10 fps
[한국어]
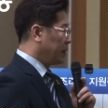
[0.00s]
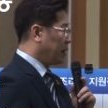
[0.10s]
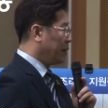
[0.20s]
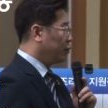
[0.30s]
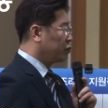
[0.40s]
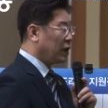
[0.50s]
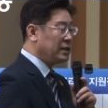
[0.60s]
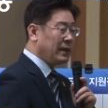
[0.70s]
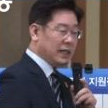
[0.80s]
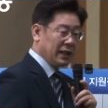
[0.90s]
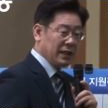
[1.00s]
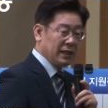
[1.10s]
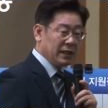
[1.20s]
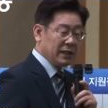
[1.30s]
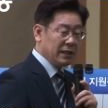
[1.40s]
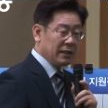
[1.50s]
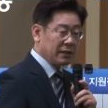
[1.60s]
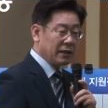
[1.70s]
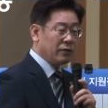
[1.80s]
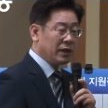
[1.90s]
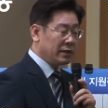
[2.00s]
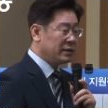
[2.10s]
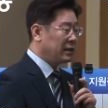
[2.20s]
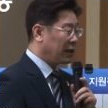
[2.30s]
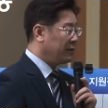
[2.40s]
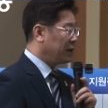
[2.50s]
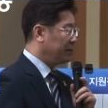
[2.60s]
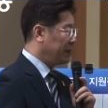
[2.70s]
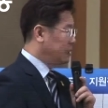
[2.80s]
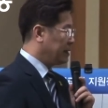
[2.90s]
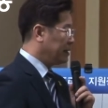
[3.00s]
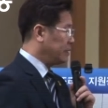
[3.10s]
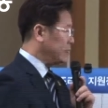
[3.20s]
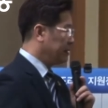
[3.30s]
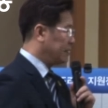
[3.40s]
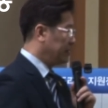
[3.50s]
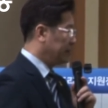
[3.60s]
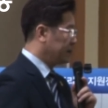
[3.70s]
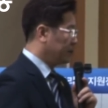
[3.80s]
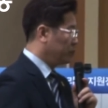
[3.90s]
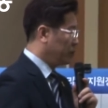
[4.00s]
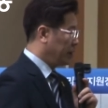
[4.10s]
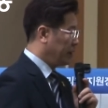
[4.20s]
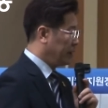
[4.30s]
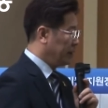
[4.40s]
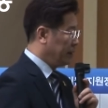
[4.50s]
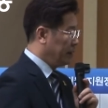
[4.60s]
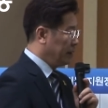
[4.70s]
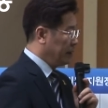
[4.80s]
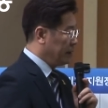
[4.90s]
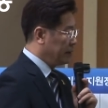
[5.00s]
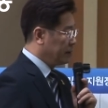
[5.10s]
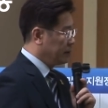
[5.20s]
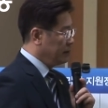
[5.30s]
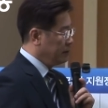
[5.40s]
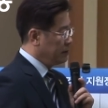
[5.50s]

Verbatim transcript: 아무것도 하지 마라. 라고 하는 것이 다름 아닙니다. 정부의 이런